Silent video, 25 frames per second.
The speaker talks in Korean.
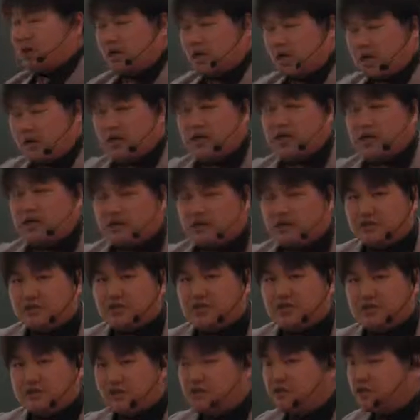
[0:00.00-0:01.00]

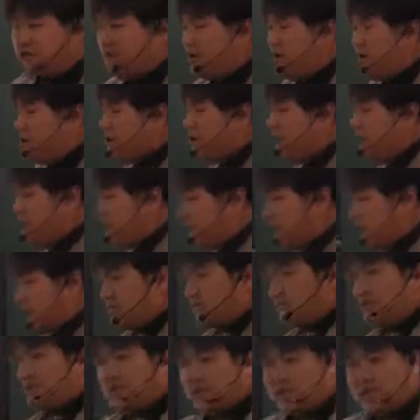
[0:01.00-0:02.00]
헷갈리거든요. 안 그러면
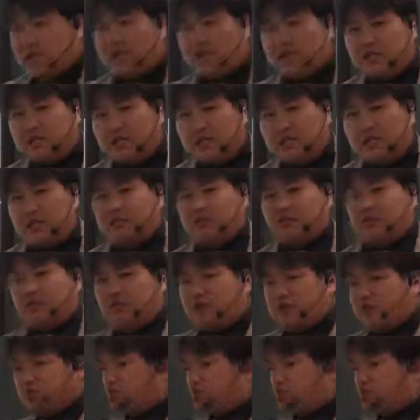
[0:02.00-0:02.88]
헷갈리니까 뒤에서